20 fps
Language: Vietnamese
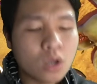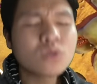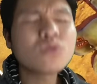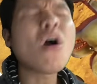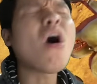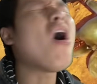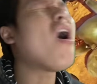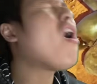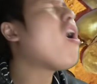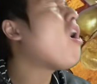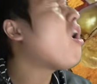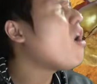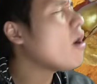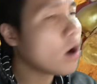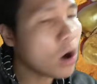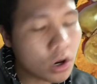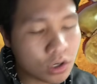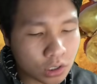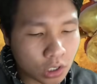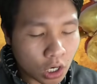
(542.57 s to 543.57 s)
trời
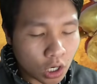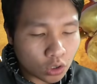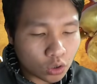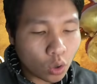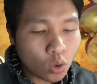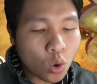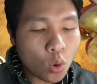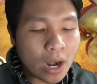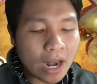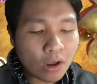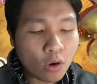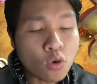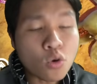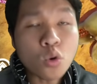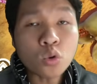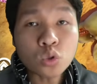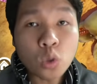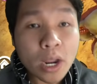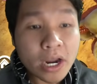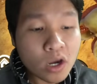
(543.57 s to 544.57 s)
ơi con cua này là con
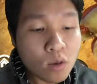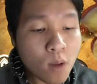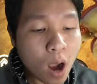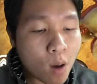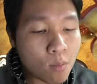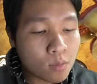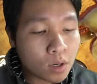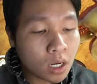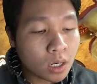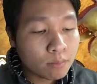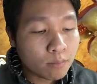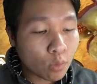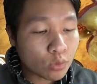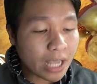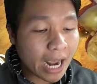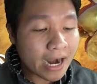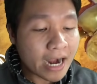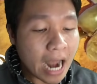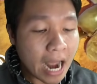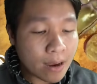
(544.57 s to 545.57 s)
cua tuyết đúng không màu
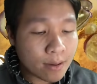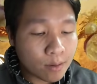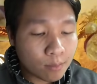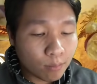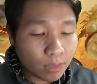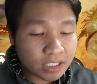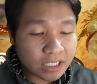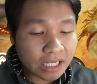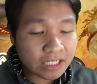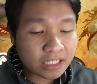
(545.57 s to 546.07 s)
trắng nè mình